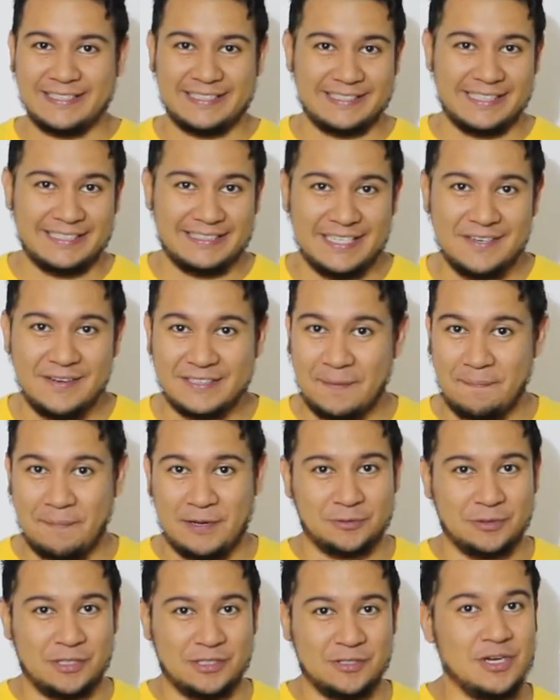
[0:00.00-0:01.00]
asertivas de
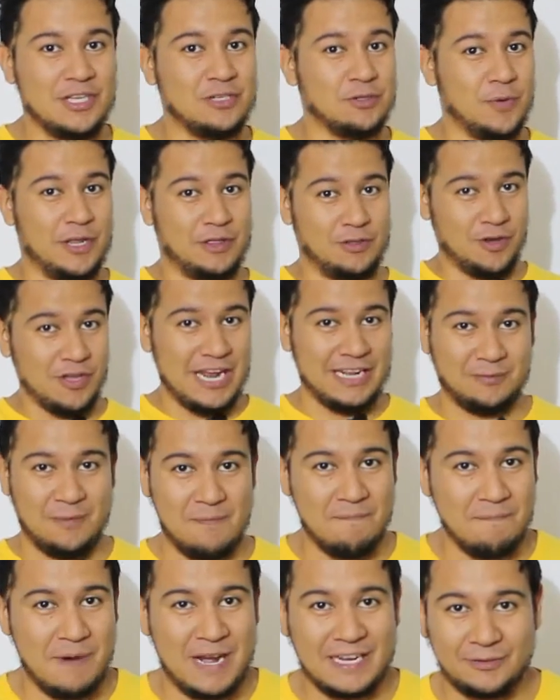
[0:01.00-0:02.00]
persuasión y sobre todo de alto
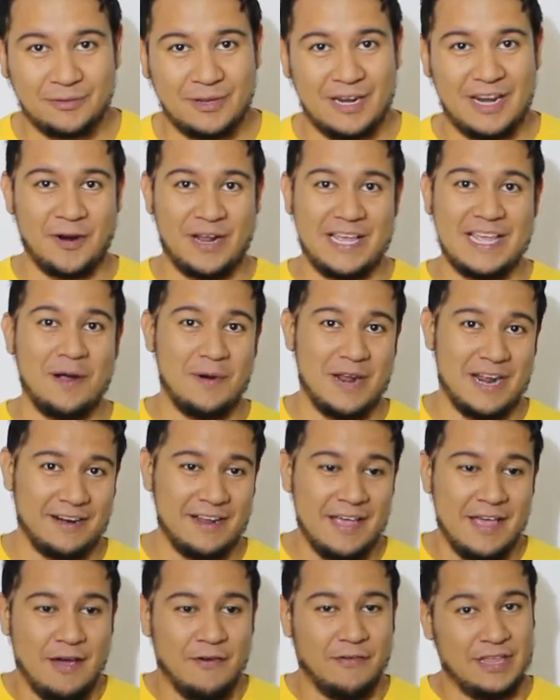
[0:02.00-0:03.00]
impacto a la hora de hablar
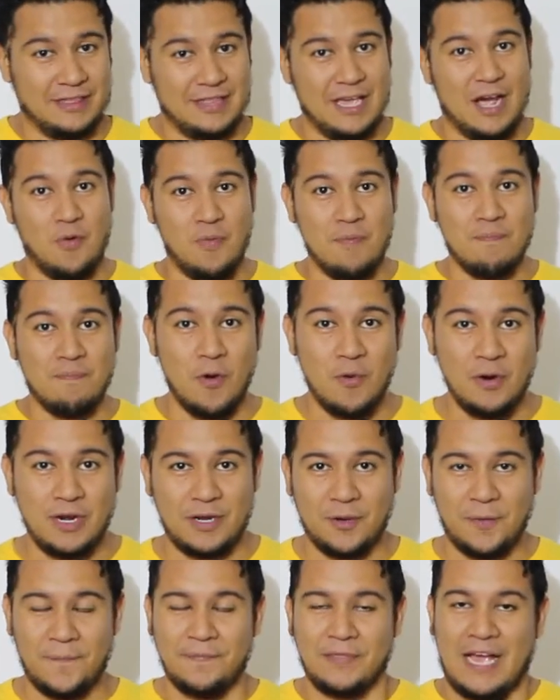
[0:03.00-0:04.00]
frente a un
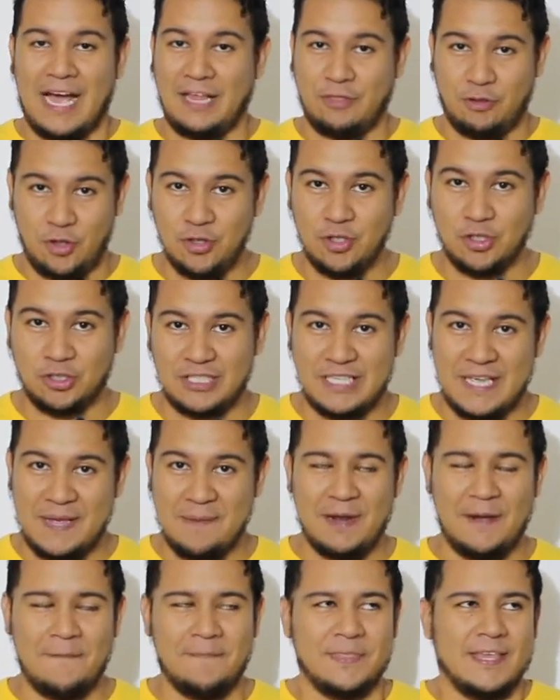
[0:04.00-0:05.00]
público. A todos nos
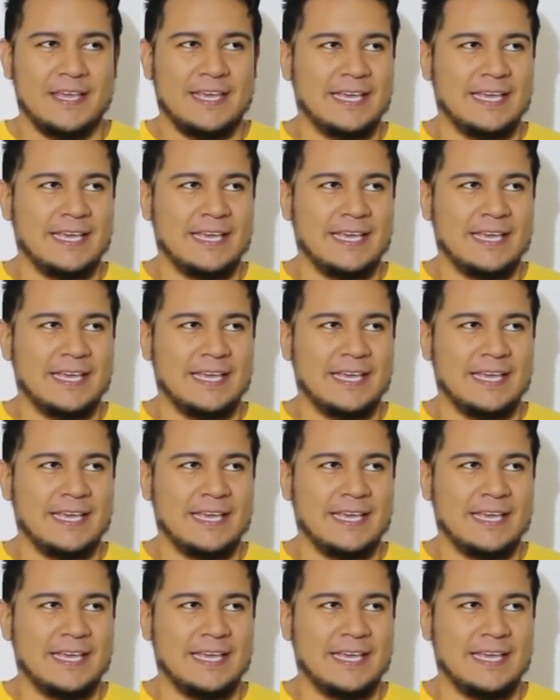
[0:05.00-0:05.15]
tiembla.